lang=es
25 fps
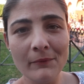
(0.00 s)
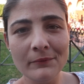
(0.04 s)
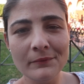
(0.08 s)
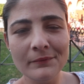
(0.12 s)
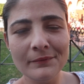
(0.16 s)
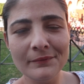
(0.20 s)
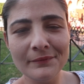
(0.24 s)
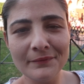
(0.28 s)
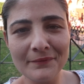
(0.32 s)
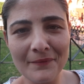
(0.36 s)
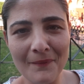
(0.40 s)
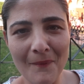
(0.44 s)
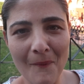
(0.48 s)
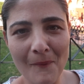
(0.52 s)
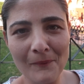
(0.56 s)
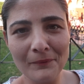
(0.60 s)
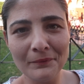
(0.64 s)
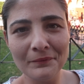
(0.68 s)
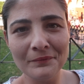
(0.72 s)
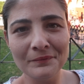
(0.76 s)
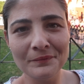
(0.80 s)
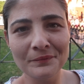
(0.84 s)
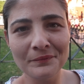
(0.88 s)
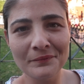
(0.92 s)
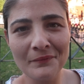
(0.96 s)

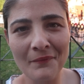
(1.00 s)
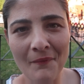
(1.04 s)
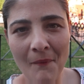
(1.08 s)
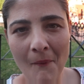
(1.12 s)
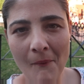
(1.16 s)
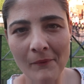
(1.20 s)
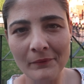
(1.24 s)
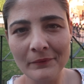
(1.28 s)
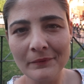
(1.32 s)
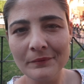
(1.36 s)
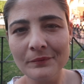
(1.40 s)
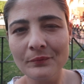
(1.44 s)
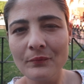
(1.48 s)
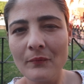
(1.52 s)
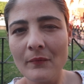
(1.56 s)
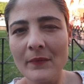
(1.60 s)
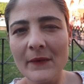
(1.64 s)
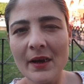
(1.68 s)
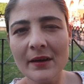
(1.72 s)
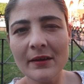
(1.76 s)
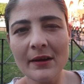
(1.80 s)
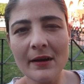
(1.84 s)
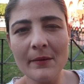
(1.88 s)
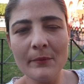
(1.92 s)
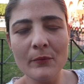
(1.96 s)

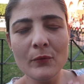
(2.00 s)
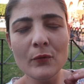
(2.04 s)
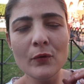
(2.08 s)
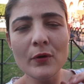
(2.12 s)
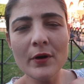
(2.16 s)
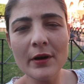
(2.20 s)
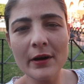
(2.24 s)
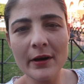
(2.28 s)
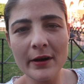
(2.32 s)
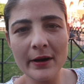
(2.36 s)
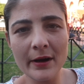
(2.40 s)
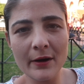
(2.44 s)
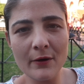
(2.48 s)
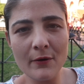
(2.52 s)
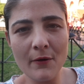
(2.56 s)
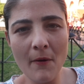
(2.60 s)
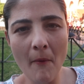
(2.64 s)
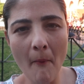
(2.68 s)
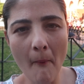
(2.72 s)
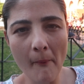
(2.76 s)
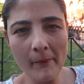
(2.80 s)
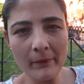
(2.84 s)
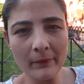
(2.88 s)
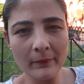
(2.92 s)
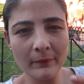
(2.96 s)
Mm. está muy
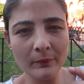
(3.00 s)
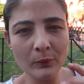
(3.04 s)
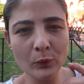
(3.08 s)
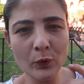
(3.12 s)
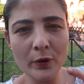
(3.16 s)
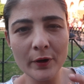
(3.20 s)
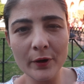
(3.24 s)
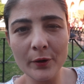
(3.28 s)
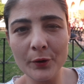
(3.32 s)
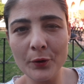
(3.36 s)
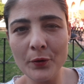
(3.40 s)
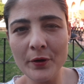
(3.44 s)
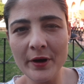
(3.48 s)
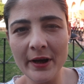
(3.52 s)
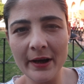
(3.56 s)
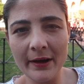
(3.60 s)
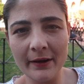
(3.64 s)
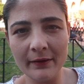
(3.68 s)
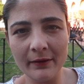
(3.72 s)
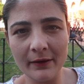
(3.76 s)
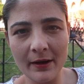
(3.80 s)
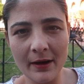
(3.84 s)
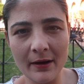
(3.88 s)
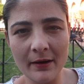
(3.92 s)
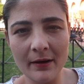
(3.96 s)
rico, muy
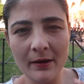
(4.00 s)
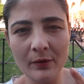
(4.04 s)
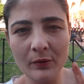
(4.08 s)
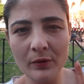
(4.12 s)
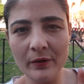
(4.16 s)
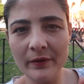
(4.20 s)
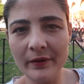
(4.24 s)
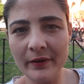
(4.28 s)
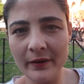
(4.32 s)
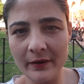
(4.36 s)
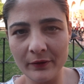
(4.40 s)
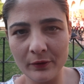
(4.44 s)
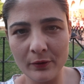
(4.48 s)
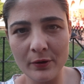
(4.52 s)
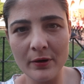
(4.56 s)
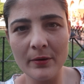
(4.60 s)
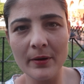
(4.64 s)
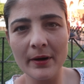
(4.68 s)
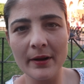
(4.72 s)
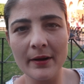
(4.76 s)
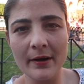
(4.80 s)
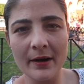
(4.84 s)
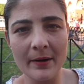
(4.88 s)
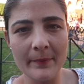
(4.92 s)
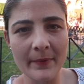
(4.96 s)
crujiente y dulcito, de
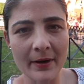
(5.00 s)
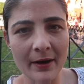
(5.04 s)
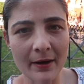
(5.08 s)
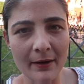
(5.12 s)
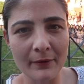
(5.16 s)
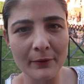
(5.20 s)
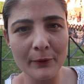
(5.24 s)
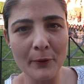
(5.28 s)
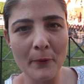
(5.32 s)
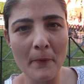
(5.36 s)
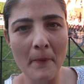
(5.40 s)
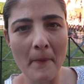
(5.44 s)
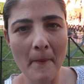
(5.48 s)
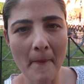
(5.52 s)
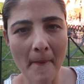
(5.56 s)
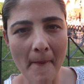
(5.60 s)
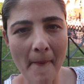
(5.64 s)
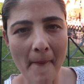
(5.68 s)
verdad que me encantó.